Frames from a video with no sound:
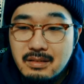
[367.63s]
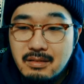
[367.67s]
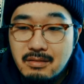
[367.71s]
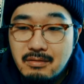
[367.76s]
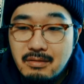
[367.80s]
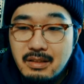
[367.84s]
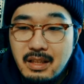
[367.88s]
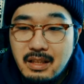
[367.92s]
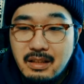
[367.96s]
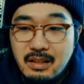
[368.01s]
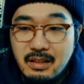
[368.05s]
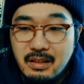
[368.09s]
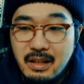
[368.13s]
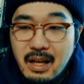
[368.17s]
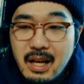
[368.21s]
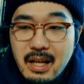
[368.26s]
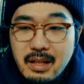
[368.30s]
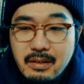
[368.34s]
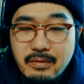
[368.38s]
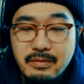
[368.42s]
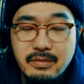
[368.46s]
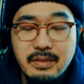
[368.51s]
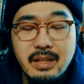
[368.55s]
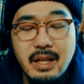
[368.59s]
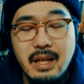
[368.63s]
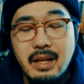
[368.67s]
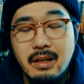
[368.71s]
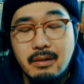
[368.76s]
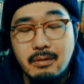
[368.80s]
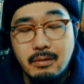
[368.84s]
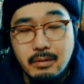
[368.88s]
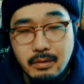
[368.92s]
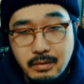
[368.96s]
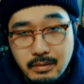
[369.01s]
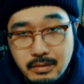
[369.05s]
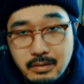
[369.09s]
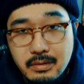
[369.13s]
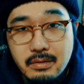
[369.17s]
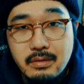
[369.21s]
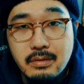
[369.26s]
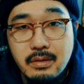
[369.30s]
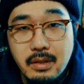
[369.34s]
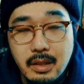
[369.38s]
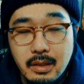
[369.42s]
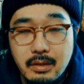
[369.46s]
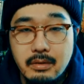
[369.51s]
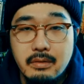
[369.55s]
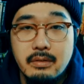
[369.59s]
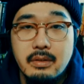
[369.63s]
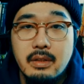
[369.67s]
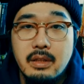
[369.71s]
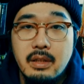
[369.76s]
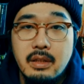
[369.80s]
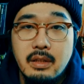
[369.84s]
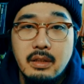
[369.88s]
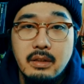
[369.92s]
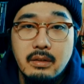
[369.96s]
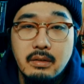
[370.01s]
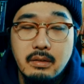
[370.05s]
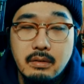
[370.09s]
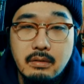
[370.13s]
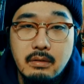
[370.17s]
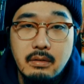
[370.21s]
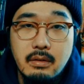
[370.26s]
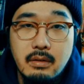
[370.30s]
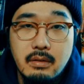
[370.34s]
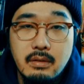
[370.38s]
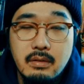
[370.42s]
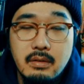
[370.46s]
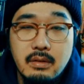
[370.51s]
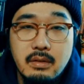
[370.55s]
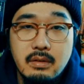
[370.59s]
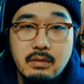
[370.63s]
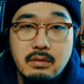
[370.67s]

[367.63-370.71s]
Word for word: そこにあったナイフで殺すっていうところ、